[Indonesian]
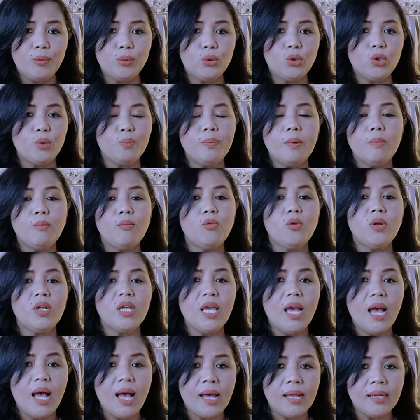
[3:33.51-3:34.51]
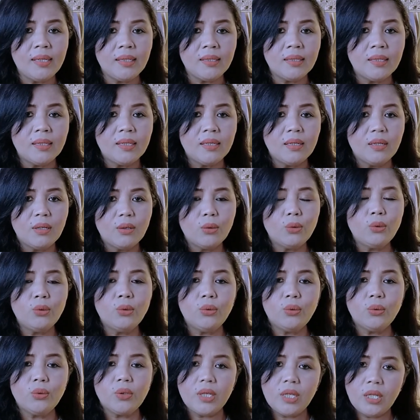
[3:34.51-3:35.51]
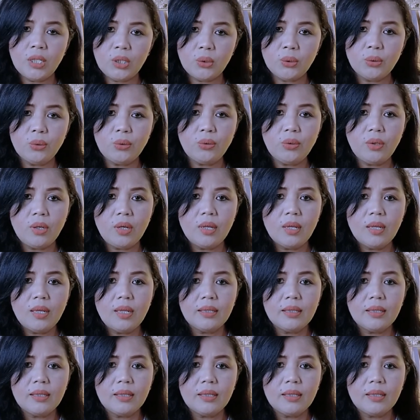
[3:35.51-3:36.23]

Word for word: butuh pemulihan untuk itu,